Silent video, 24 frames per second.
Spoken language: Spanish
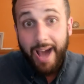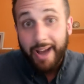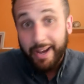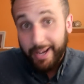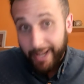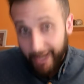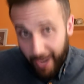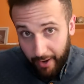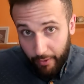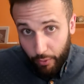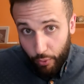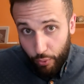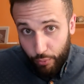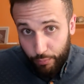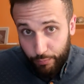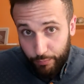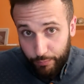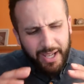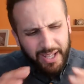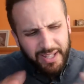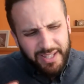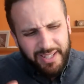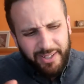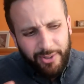a Ricardo.
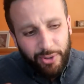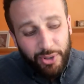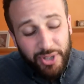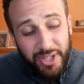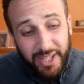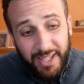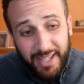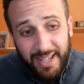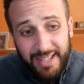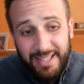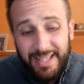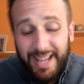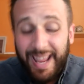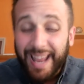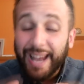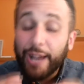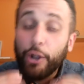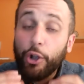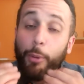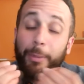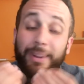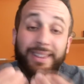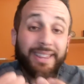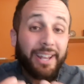Y chicos, chicas,
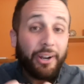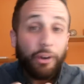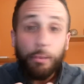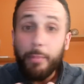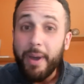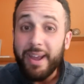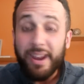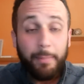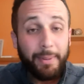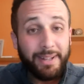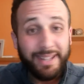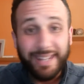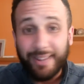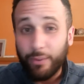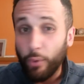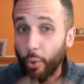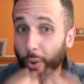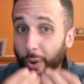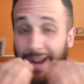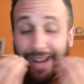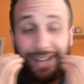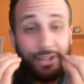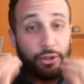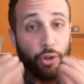el comentario más
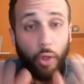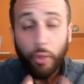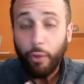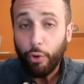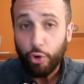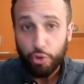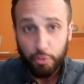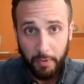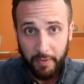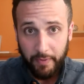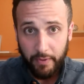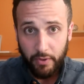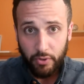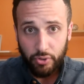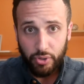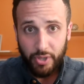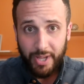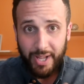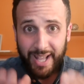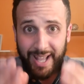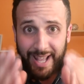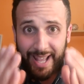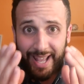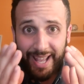repetido en todos los vídeos
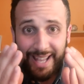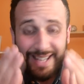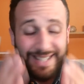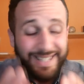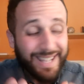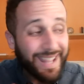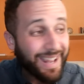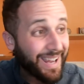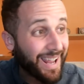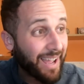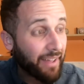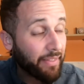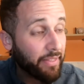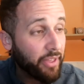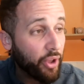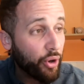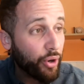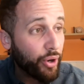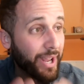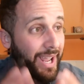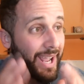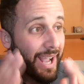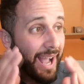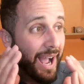es que
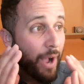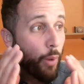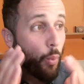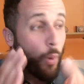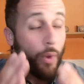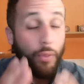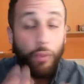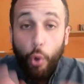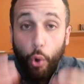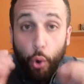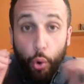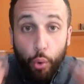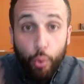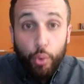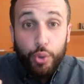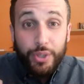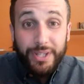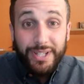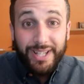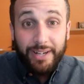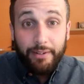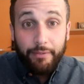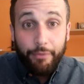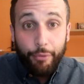reaccione a cuando Goku
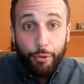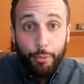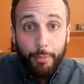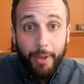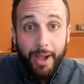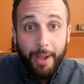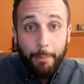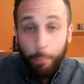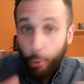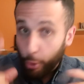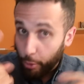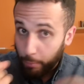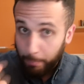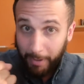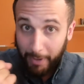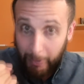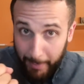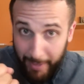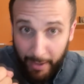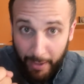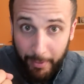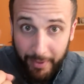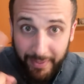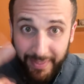se transforma por
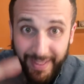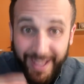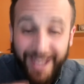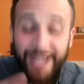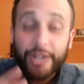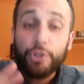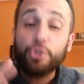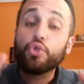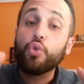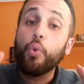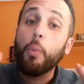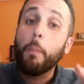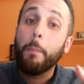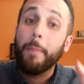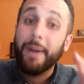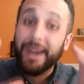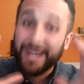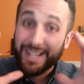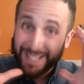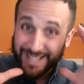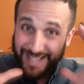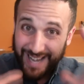primera vez en Super